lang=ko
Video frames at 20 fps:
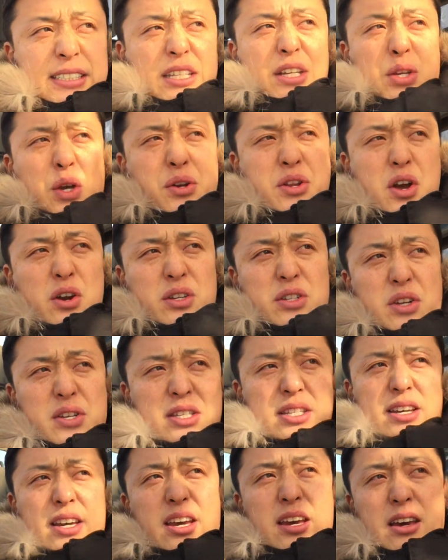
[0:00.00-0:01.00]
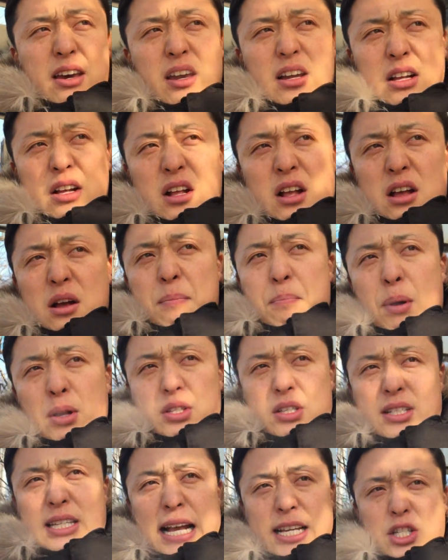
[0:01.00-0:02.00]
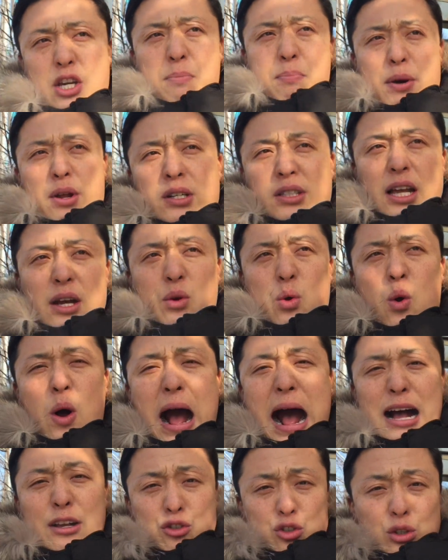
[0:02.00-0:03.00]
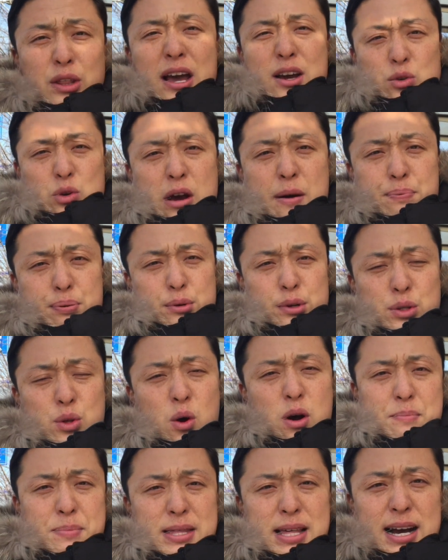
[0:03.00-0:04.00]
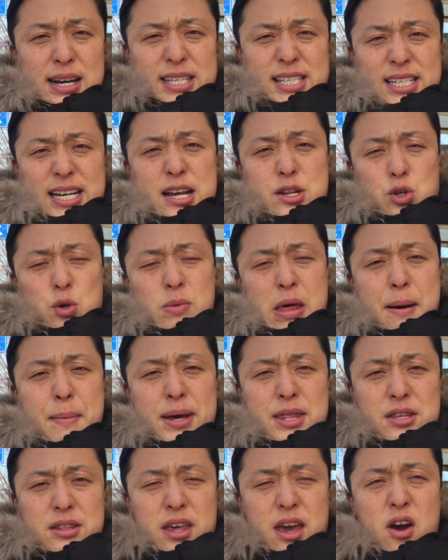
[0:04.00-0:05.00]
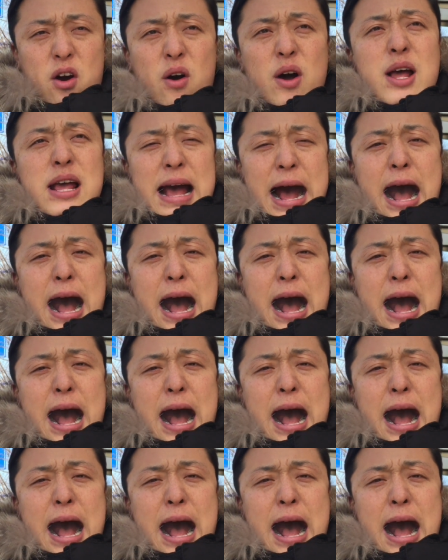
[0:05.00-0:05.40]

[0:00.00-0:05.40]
네, 저는 여기서 이제 버스 4천번을 타고 아주대학교 앞으로 이동합니다 시간이 좀 남았는데요